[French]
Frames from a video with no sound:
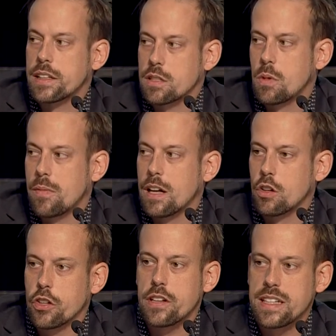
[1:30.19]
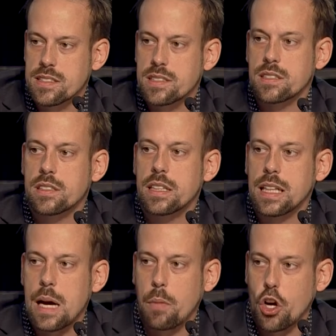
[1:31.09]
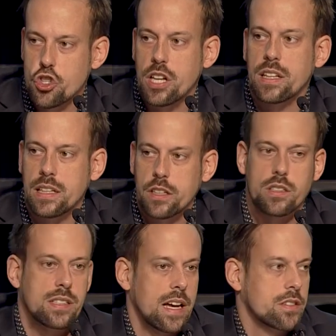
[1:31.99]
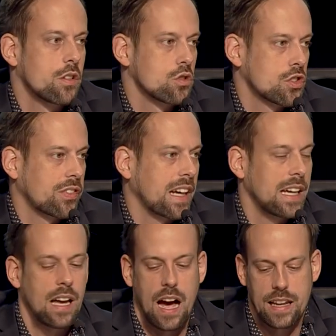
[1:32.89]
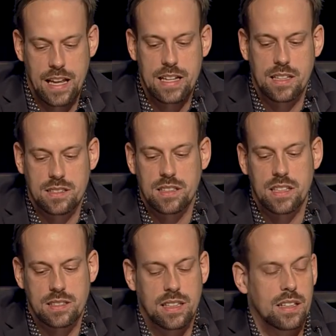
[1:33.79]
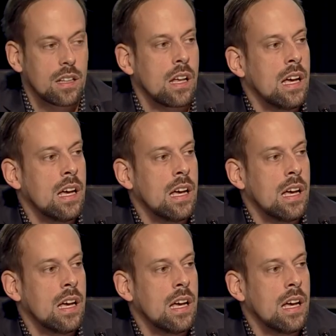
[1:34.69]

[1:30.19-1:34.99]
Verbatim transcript: À ce moment-là, on a décidé que la prochaine négociation se ferait en alliance CSN